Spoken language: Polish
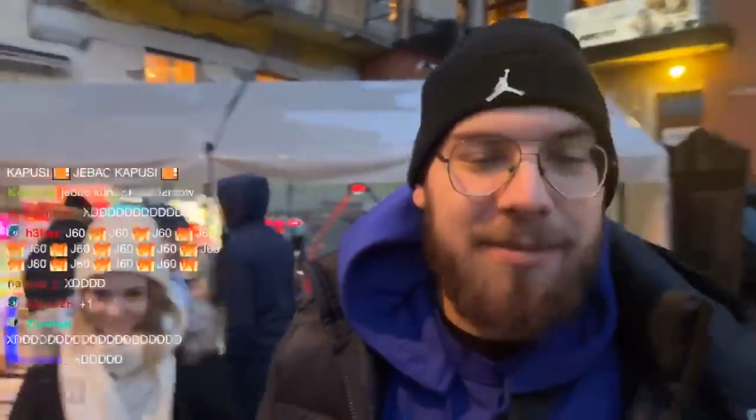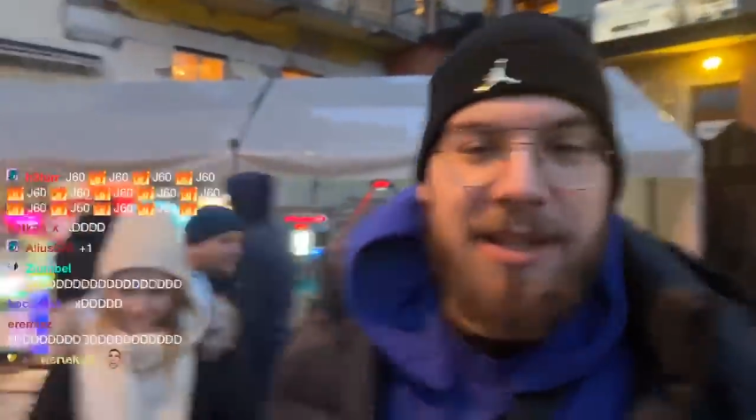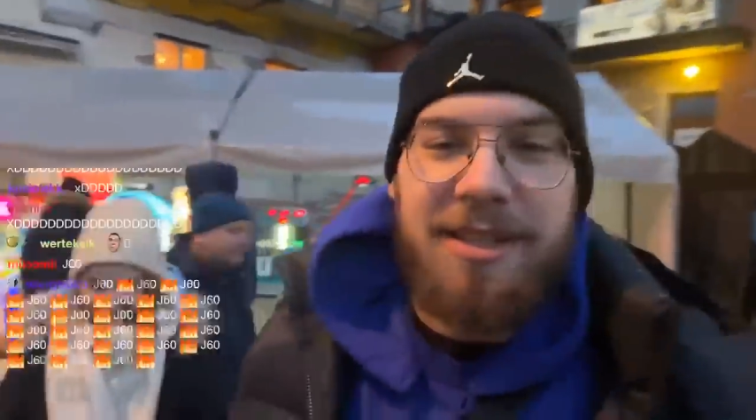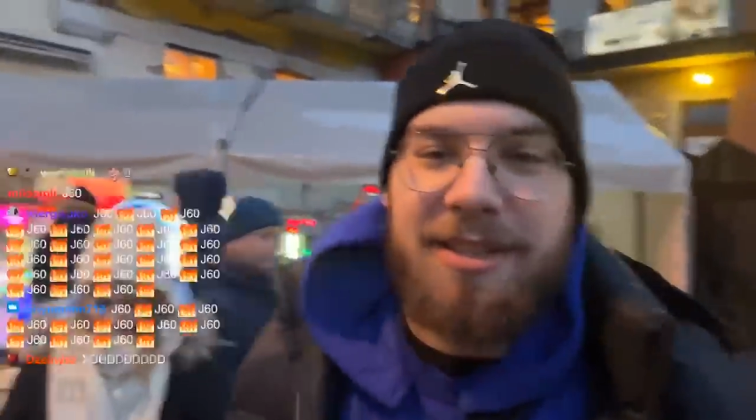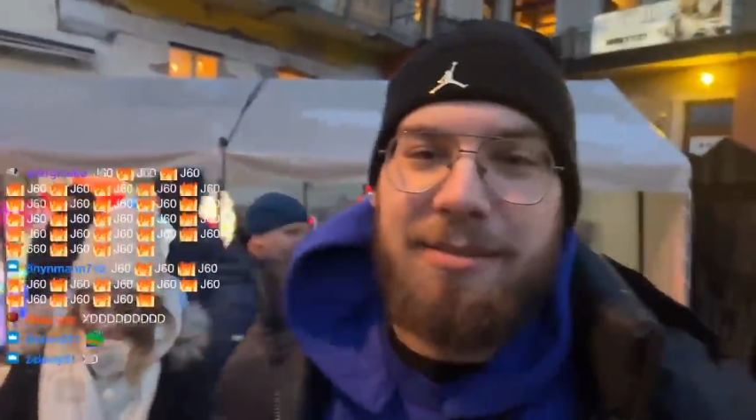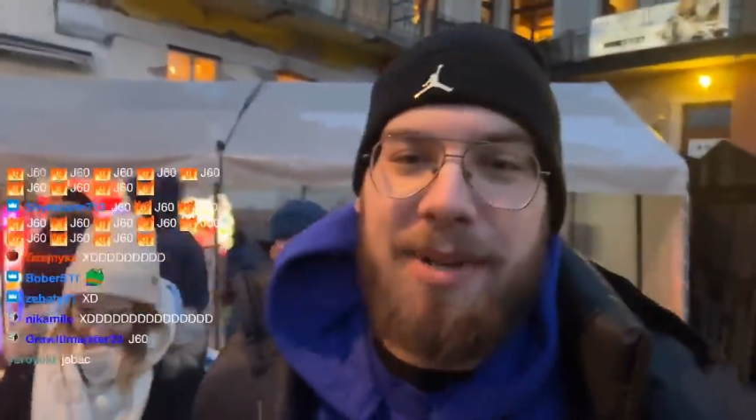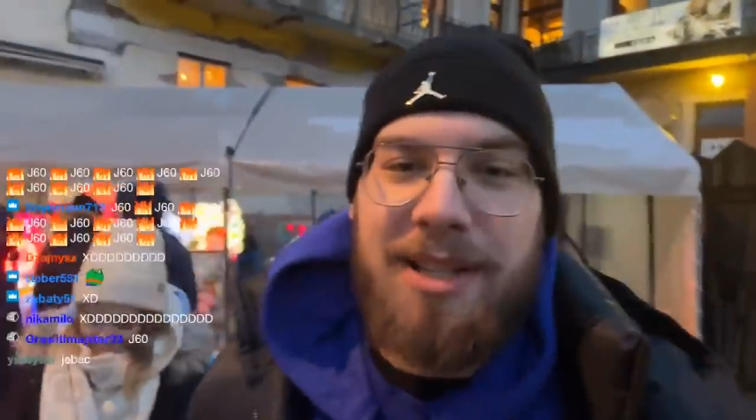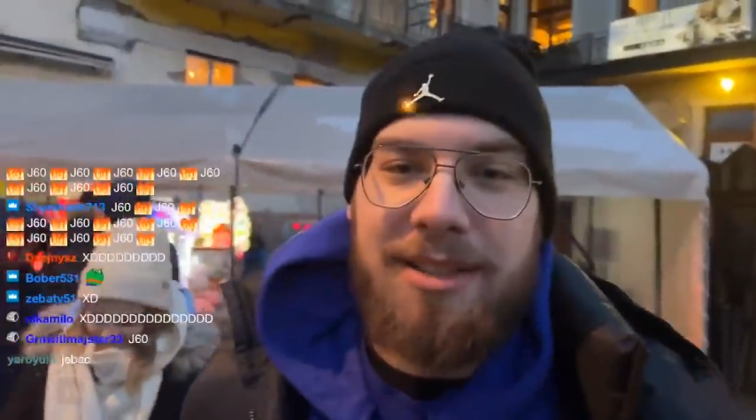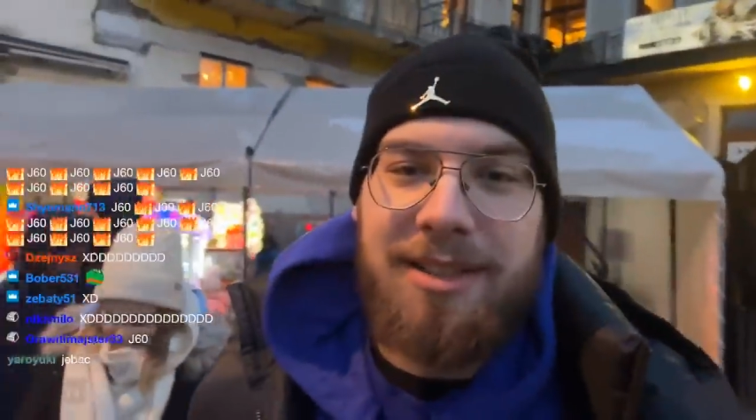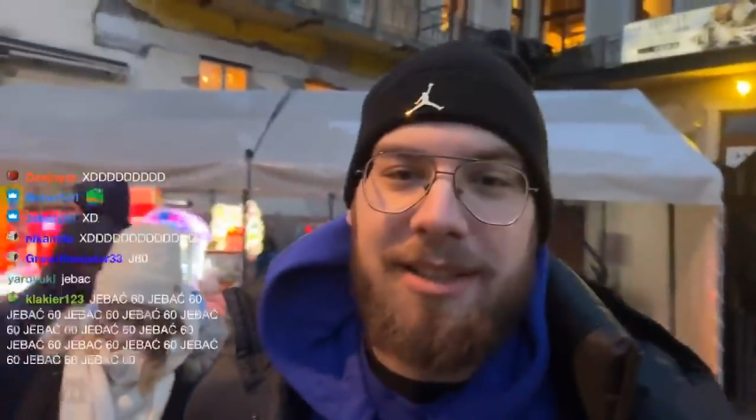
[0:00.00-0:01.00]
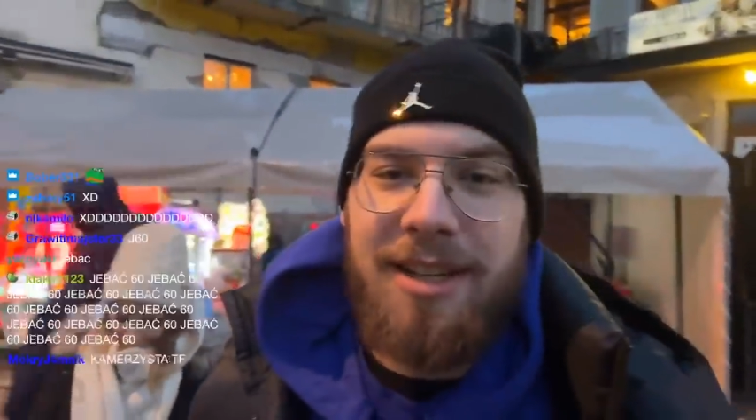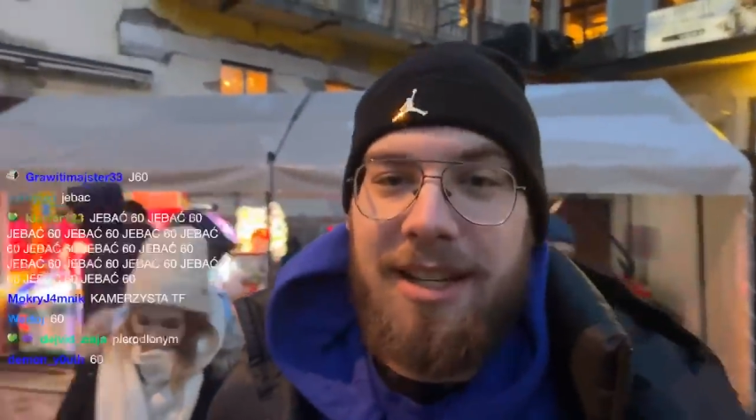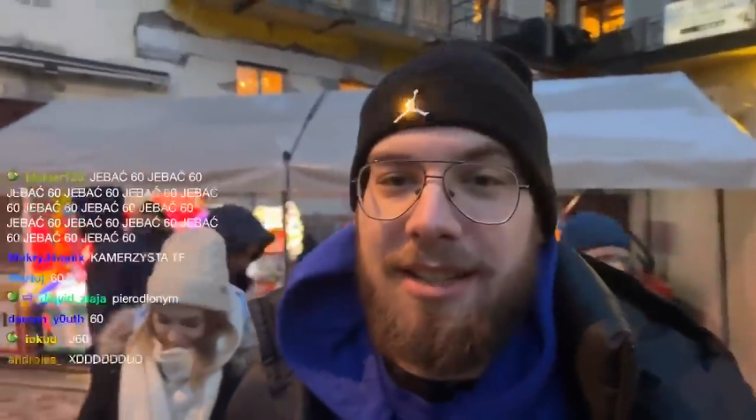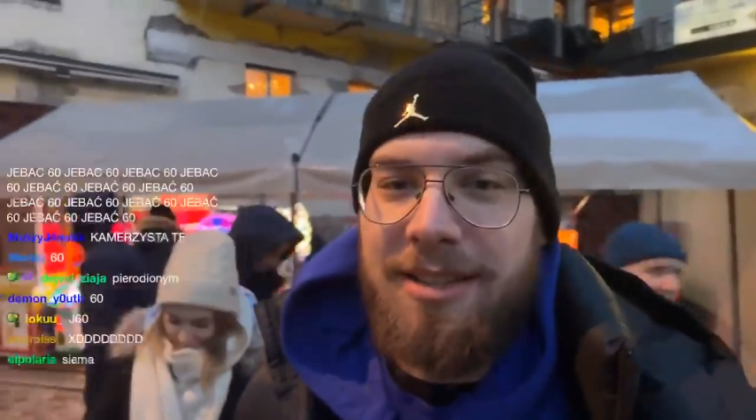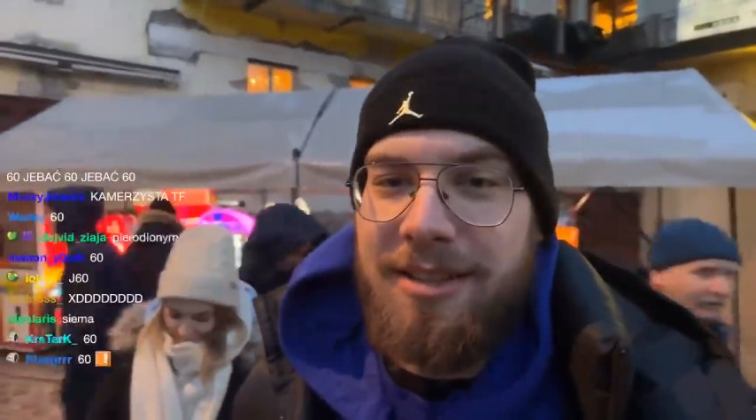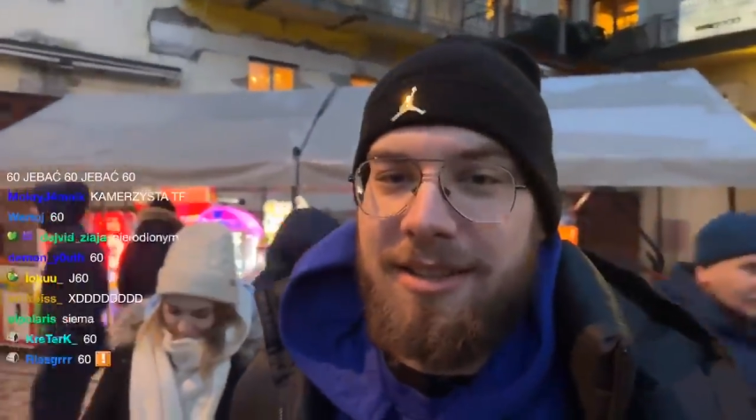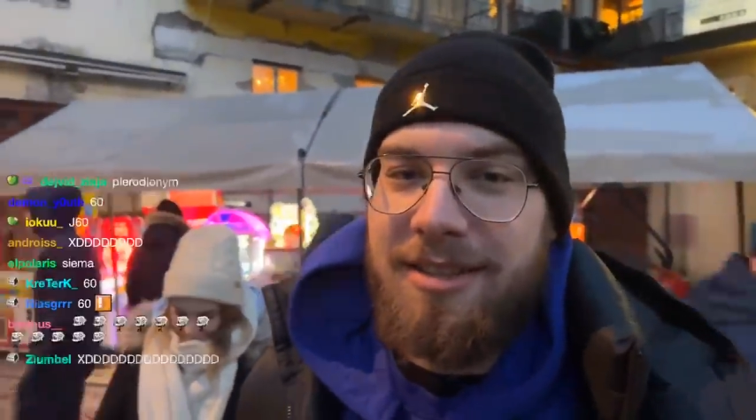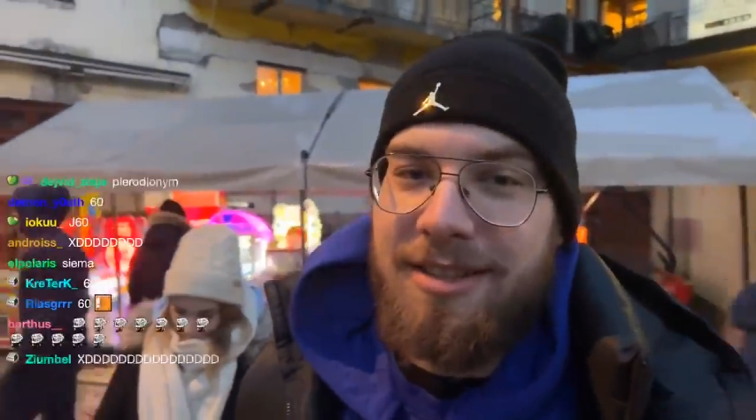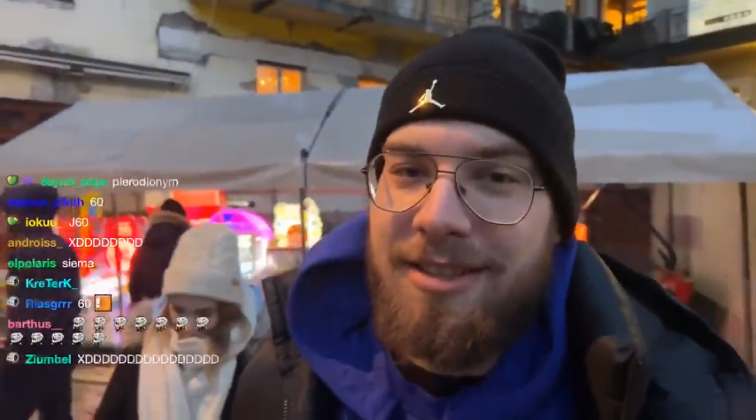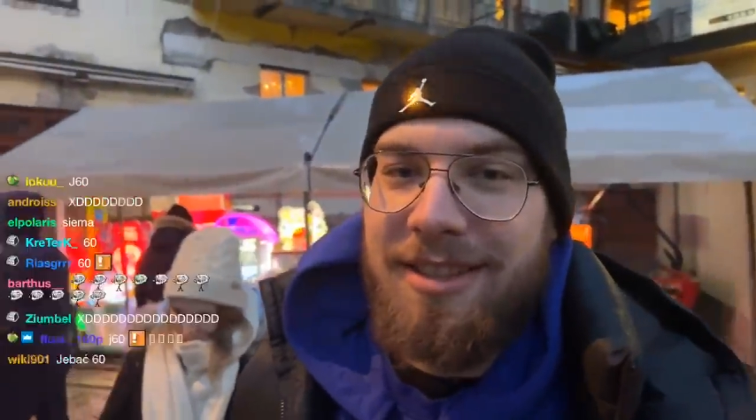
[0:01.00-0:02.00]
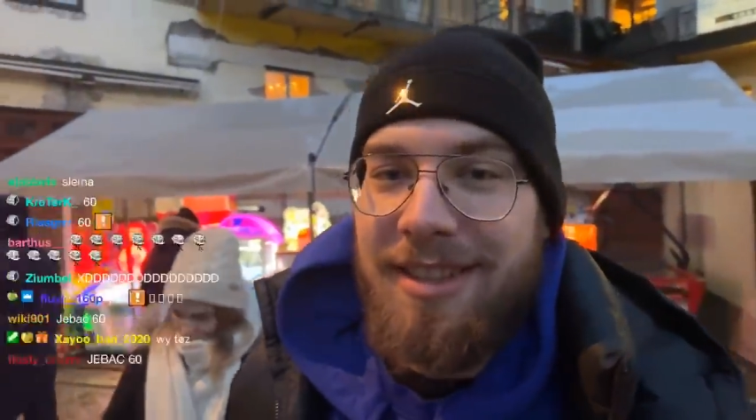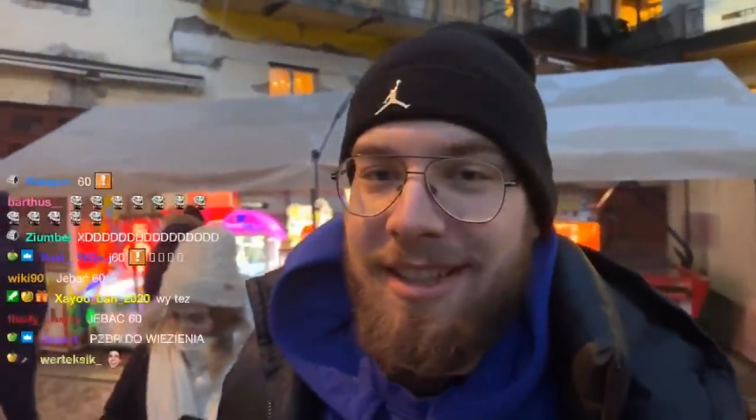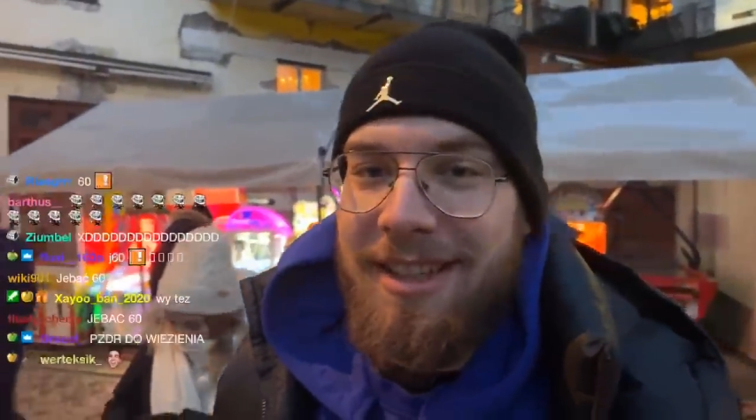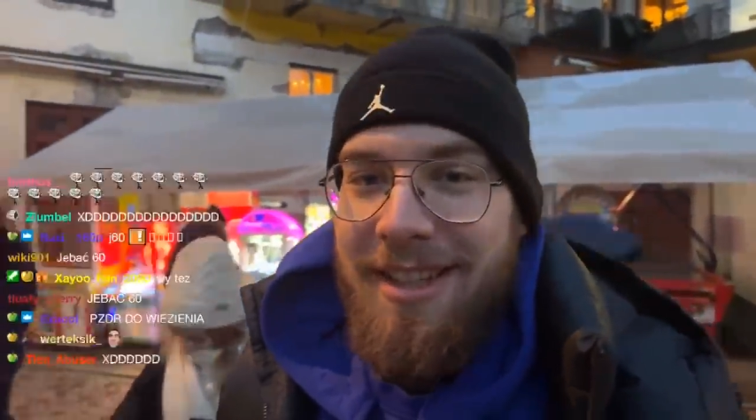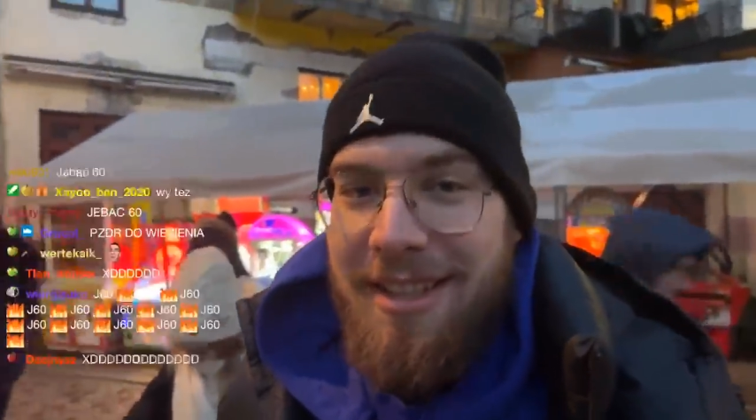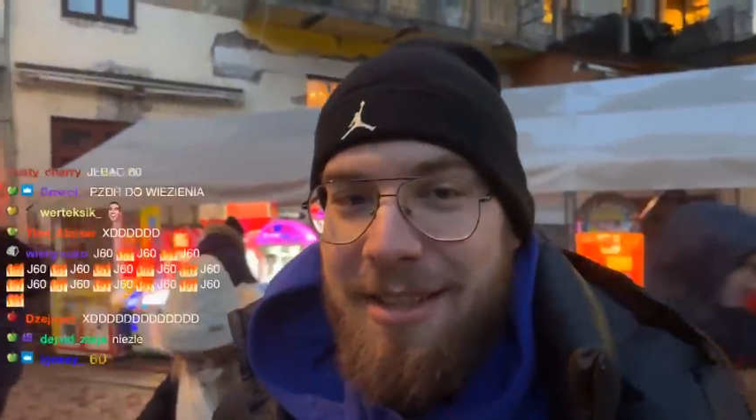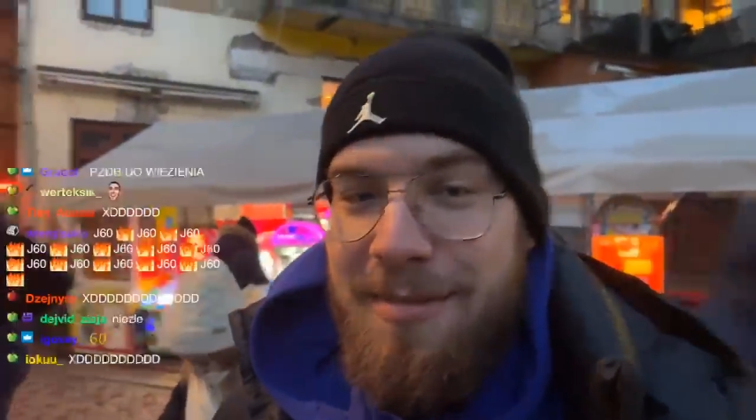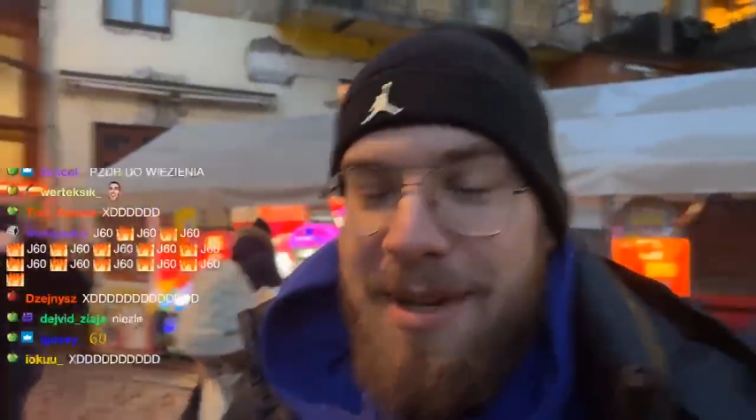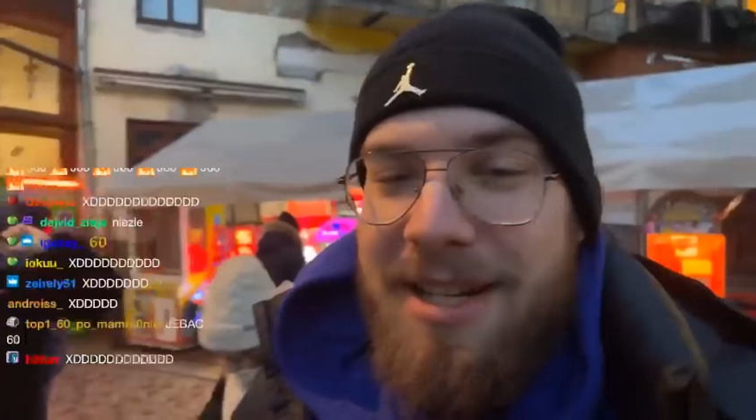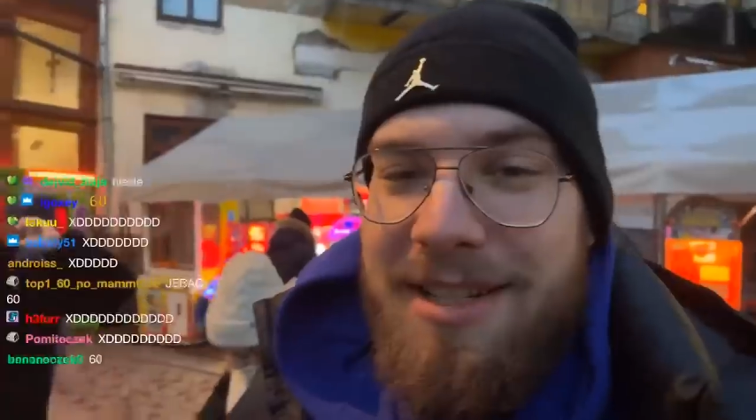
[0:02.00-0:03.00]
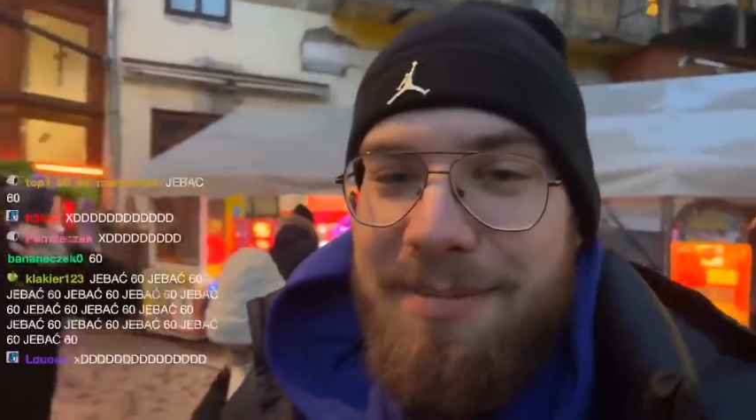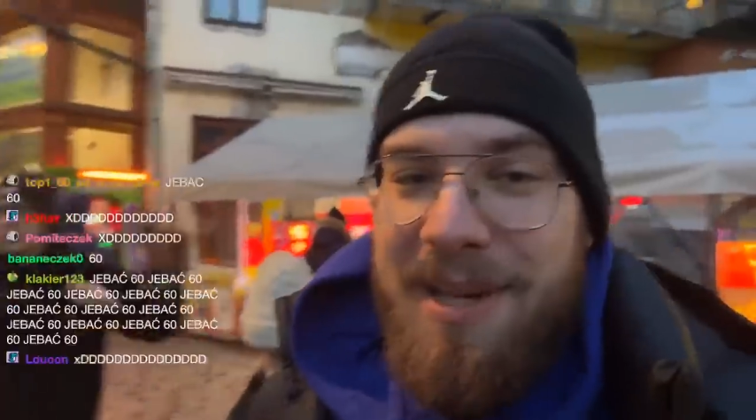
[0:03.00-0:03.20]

Panie jak się patrzy, ale to normalna